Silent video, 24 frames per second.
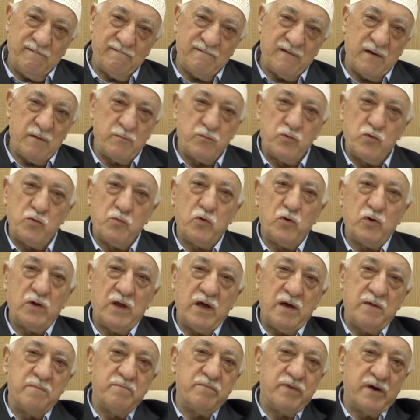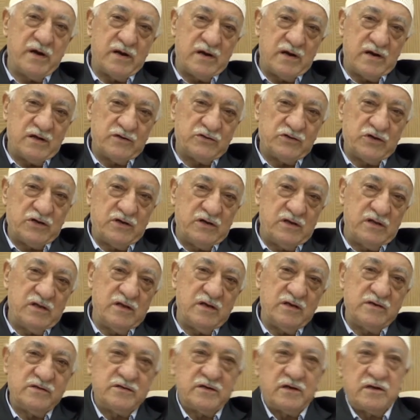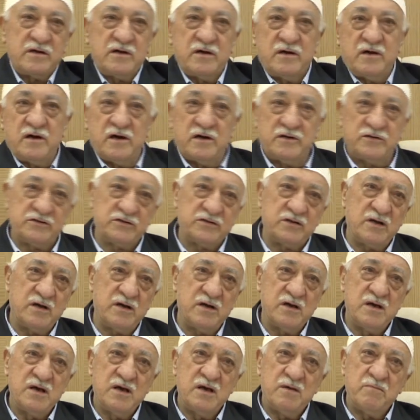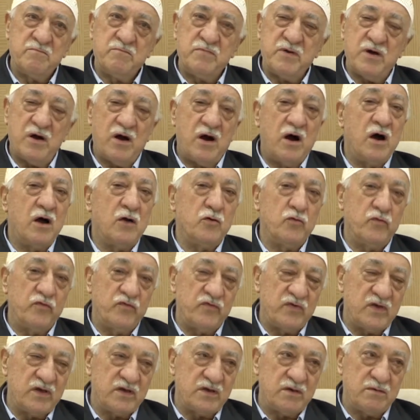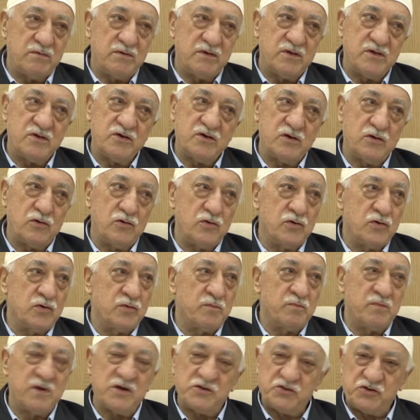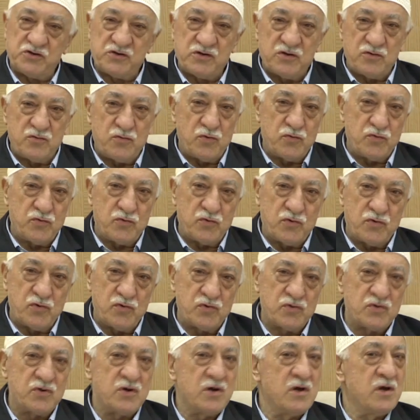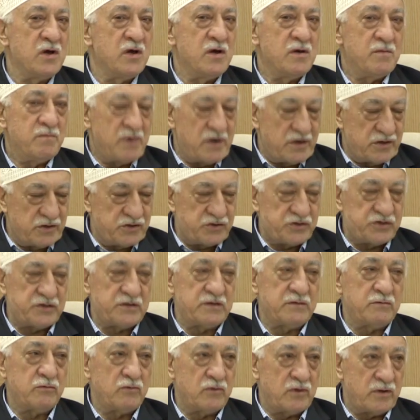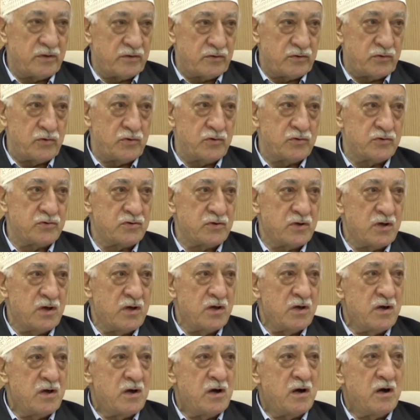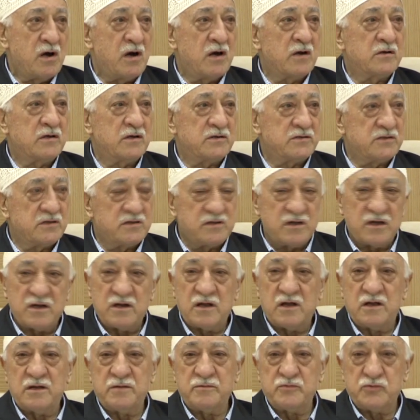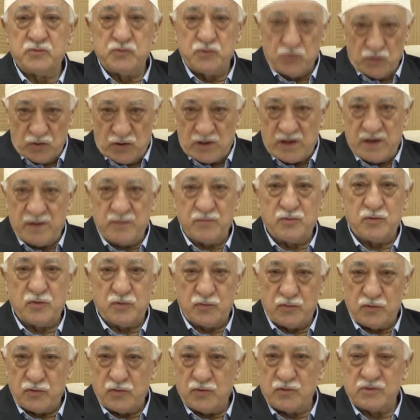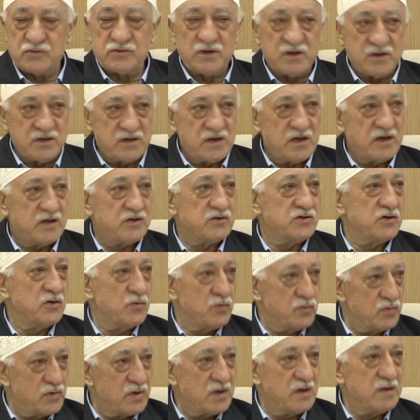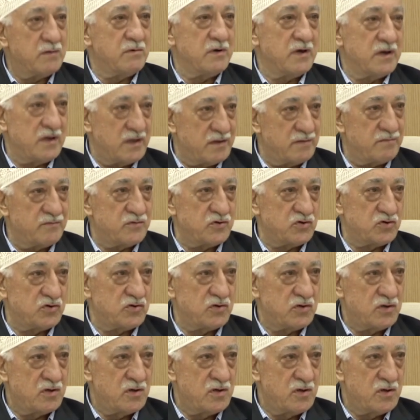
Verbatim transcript: ve bu böyle en parlak şekilde insanın karşısına bir alüfte gibi dikiliyor, başını döndürüyor, bakışını bulandırıyor.'' arkasından alıp sürükleyip götürüyor. Sanki her şey ondan ibaretmiş.